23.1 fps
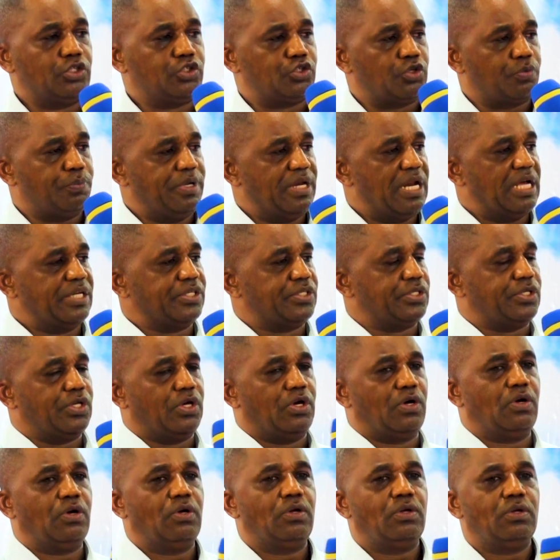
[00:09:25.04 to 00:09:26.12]
grande
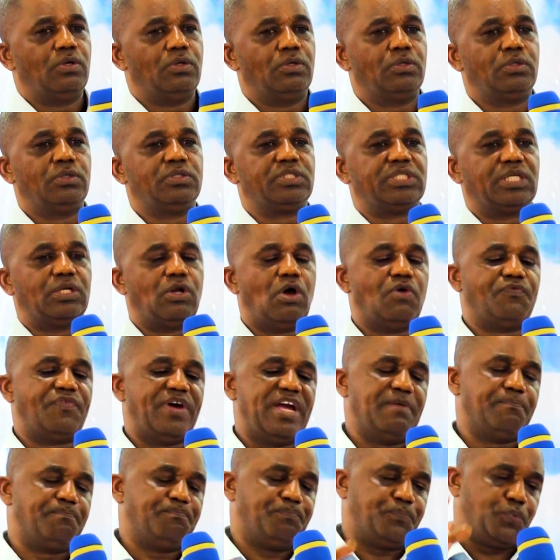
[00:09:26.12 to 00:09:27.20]
tribulation, cela va
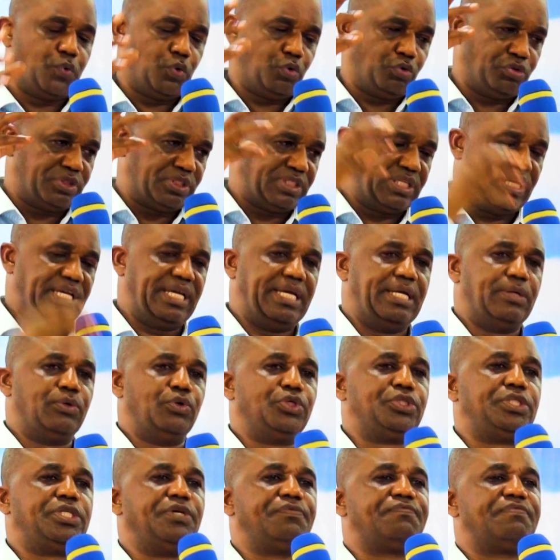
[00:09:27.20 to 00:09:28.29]
imposer
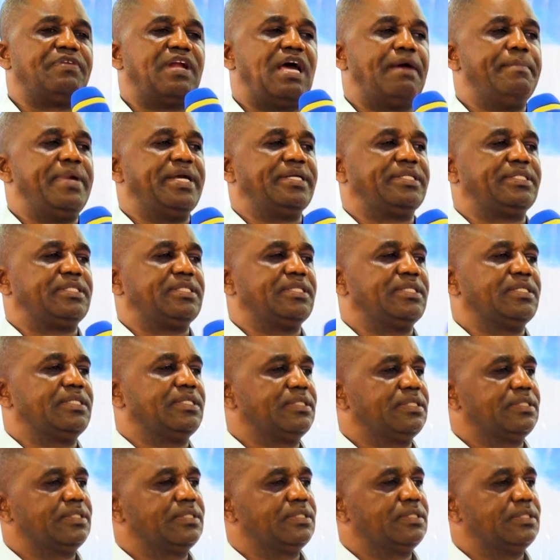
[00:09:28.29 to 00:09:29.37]
le chiffre la bête.
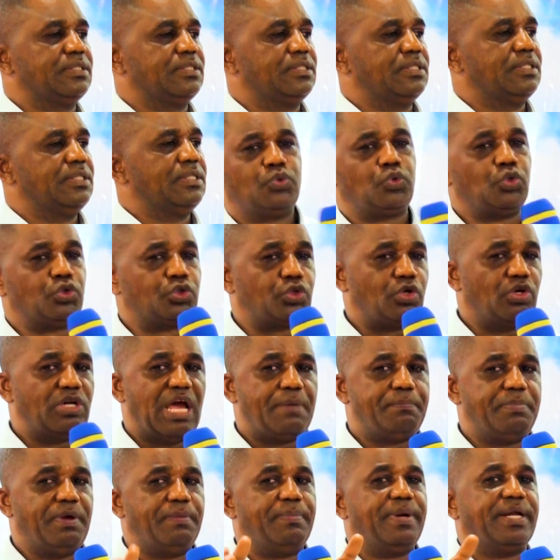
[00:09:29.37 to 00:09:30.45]
Tout ce que
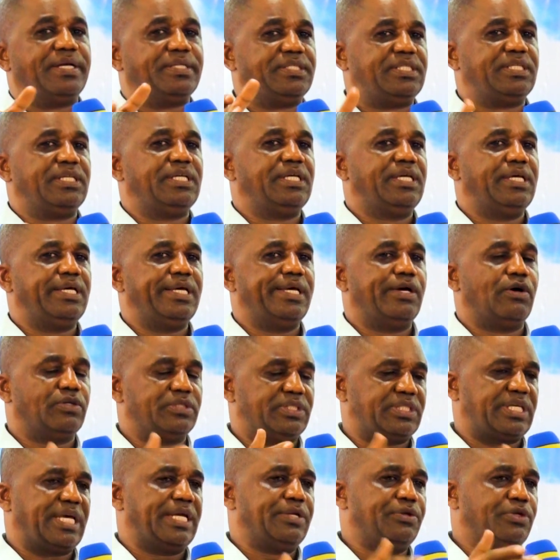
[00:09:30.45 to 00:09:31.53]
la Bible dit est en
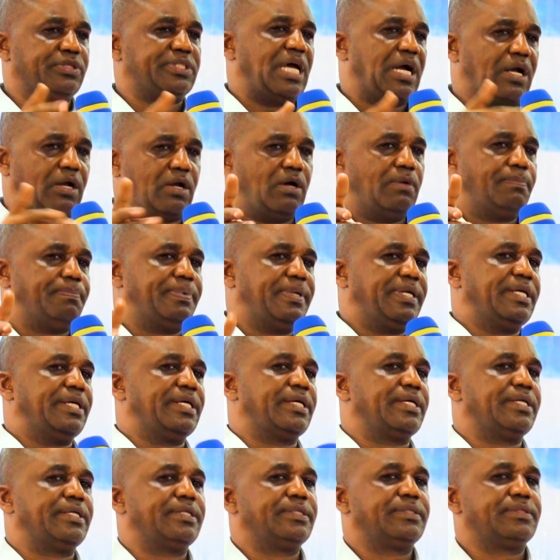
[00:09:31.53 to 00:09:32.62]
train de s'accomplir.
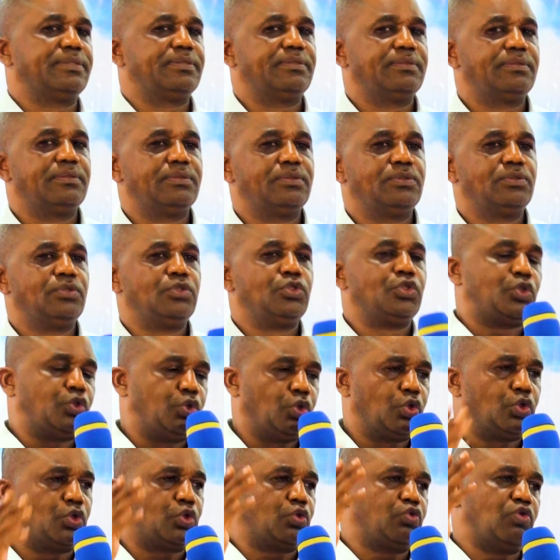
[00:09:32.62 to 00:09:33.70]

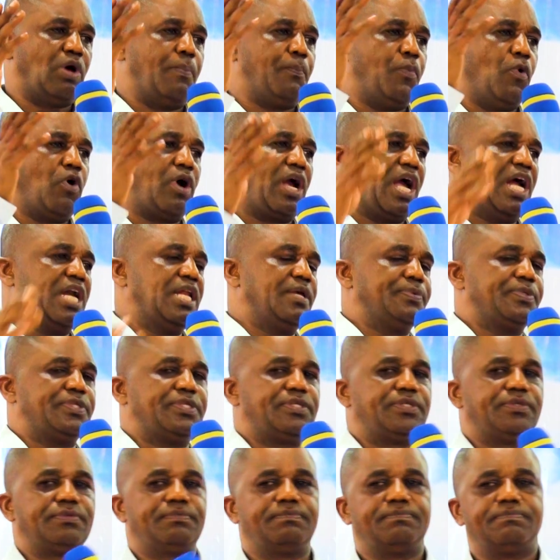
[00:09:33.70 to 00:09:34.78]
Surtout
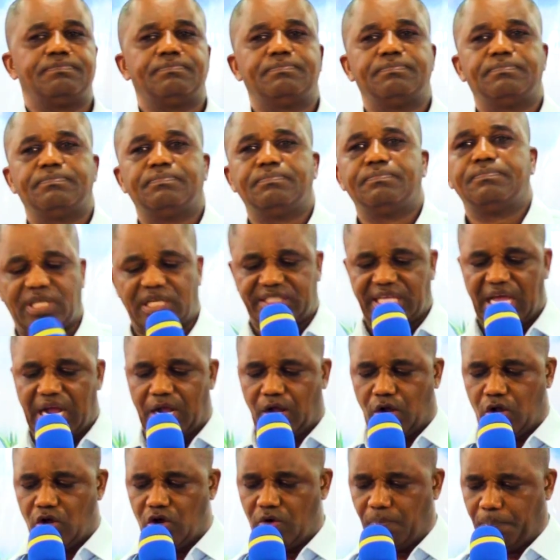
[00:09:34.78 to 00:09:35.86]
Apocalypse. Ça
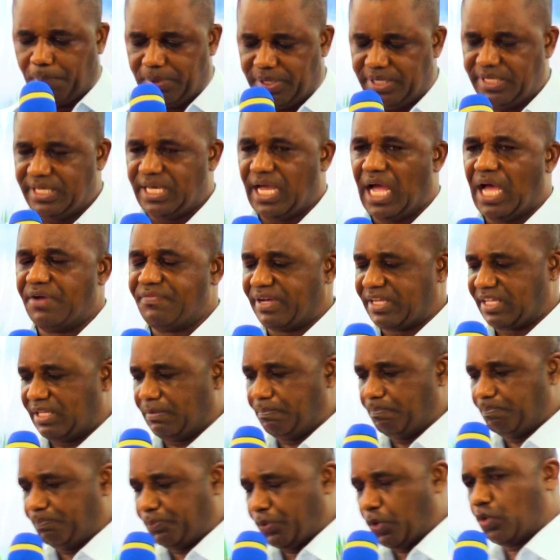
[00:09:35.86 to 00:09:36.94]
s'accomplit avec
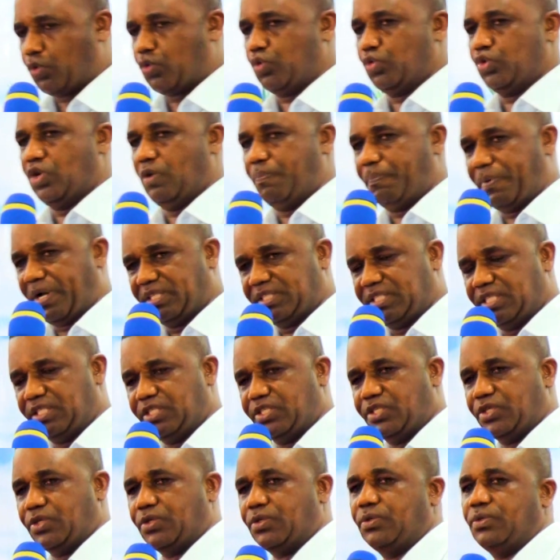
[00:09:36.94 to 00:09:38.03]
beaucoup de
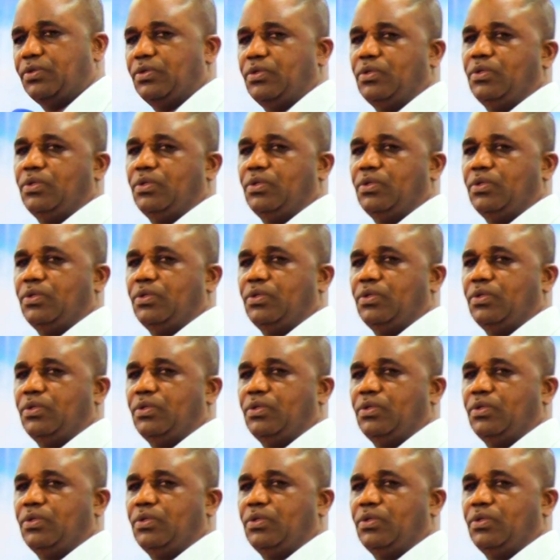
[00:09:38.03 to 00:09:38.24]
précision.